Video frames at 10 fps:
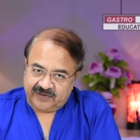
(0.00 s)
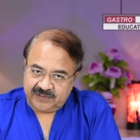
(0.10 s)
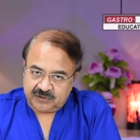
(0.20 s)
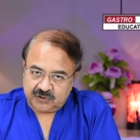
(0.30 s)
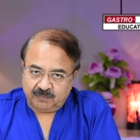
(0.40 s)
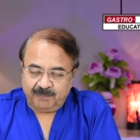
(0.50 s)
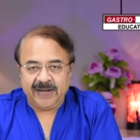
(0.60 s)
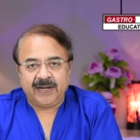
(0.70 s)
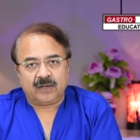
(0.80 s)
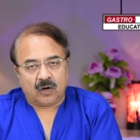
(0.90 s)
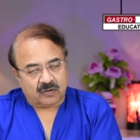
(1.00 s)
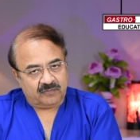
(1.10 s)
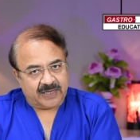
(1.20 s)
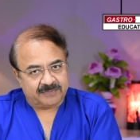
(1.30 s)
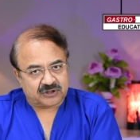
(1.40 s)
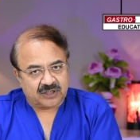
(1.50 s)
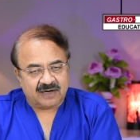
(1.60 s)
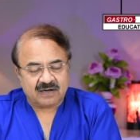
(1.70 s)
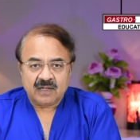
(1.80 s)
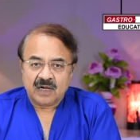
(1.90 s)
फ्रेंड्स मैं डॉक्टर वी के
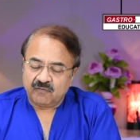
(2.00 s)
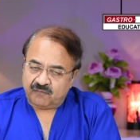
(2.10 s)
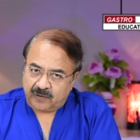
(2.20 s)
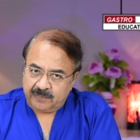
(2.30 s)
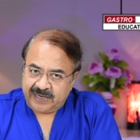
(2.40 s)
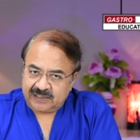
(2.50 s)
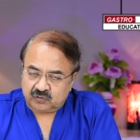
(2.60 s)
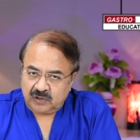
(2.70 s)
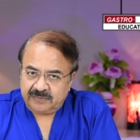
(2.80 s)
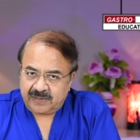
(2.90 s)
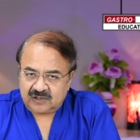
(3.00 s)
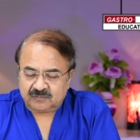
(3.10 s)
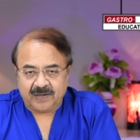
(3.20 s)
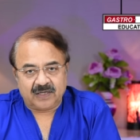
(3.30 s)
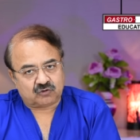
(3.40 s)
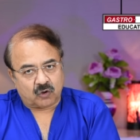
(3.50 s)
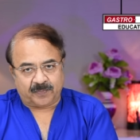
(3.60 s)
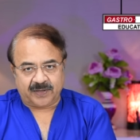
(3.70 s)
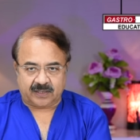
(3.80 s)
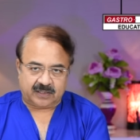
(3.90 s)
मिश्रा फ्रॉम गेस्टोलेवर हॉस्पिटल
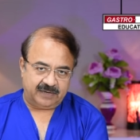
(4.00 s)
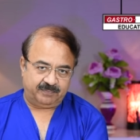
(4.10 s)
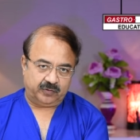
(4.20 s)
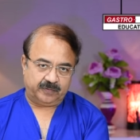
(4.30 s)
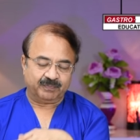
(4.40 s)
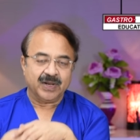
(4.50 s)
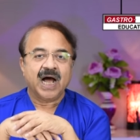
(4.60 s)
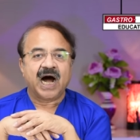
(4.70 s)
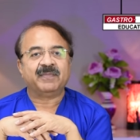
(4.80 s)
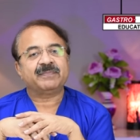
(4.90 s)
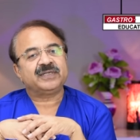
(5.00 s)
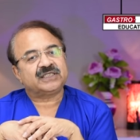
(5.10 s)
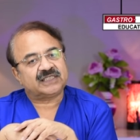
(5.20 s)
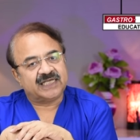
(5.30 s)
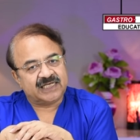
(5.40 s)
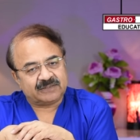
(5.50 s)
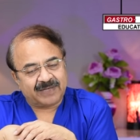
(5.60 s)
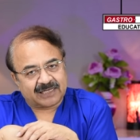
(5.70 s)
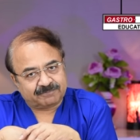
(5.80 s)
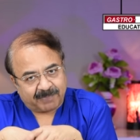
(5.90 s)
स्वरूप नगर कानपुर हम अपनी सीरीज
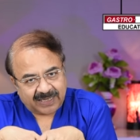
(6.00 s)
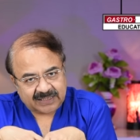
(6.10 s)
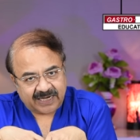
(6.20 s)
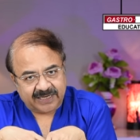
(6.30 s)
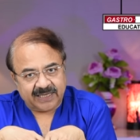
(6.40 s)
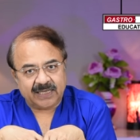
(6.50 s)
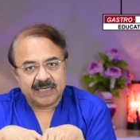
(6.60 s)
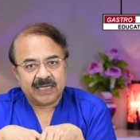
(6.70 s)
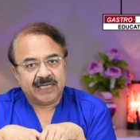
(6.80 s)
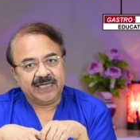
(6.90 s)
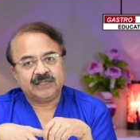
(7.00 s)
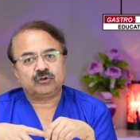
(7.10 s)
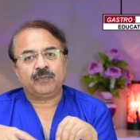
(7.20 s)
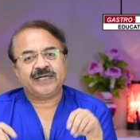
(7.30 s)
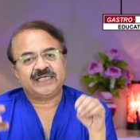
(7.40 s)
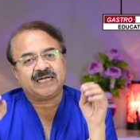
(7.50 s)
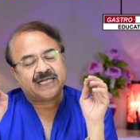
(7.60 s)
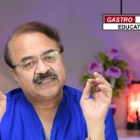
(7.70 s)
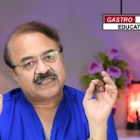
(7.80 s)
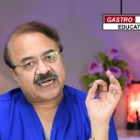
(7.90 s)
में आज बात करेंगे ईसोफेजियल
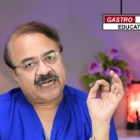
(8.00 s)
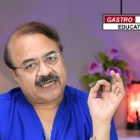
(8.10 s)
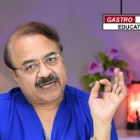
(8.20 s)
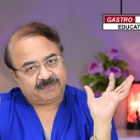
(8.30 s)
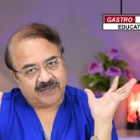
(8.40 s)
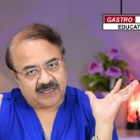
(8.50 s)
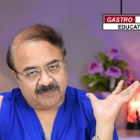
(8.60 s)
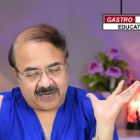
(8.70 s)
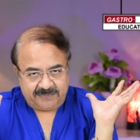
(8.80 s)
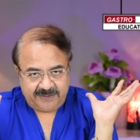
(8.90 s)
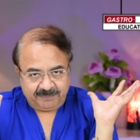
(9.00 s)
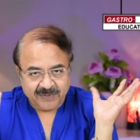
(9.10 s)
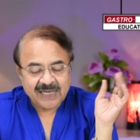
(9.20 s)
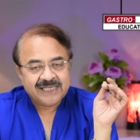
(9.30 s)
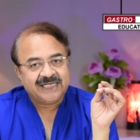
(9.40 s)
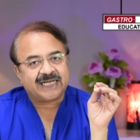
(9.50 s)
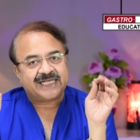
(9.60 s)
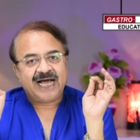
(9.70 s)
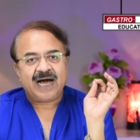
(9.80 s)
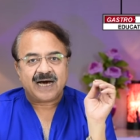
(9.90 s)
कैंसर के ट्रीटमेंट के बारे में ये
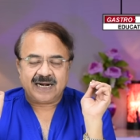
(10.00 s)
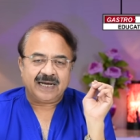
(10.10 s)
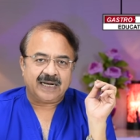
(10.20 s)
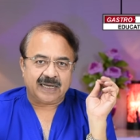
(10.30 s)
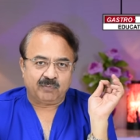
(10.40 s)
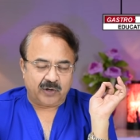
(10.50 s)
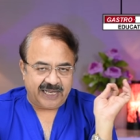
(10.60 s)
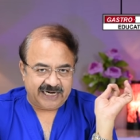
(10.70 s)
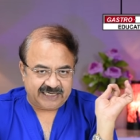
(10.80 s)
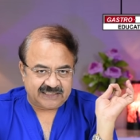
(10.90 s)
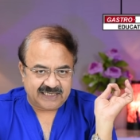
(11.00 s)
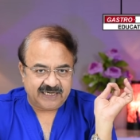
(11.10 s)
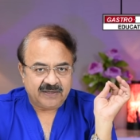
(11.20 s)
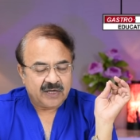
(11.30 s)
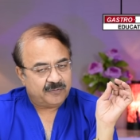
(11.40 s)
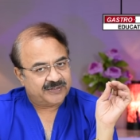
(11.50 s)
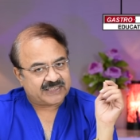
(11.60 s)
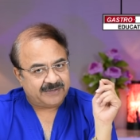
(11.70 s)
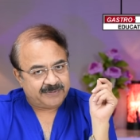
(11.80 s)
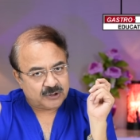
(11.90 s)
क्या अलग अलग मोडेलिटीज हैं विच
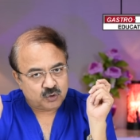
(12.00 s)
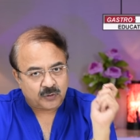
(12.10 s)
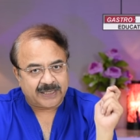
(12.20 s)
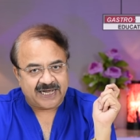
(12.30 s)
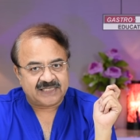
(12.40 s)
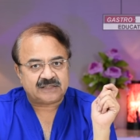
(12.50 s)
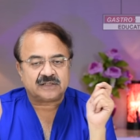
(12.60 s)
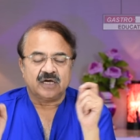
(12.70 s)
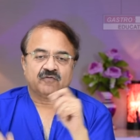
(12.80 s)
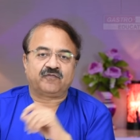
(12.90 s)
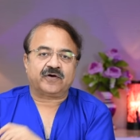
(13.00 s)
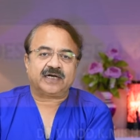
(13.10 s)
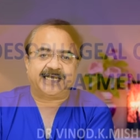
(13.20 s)
कैन बी यूटिलाइज फॉर